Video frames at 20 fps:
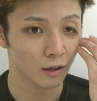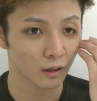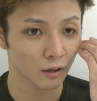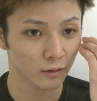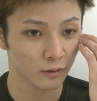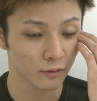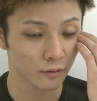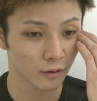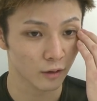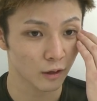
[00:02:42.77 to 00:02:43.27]

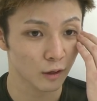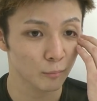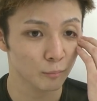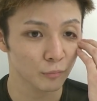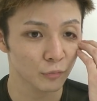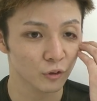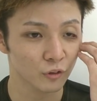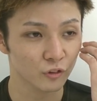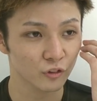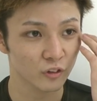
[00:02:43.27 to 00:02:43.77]
当てて完
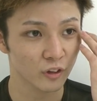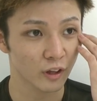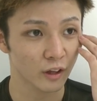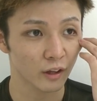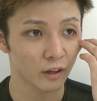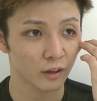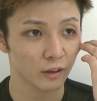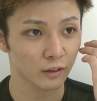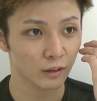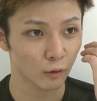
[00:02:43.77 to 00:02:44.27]
封し
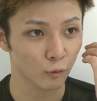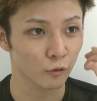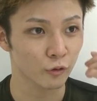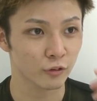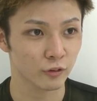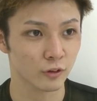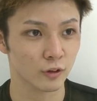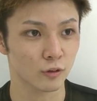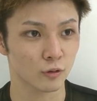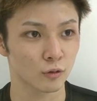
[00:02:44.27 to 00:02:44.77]
て倒
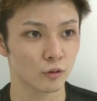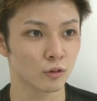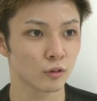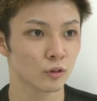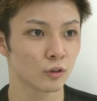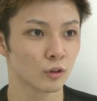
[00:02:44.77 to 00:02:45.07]
すっていう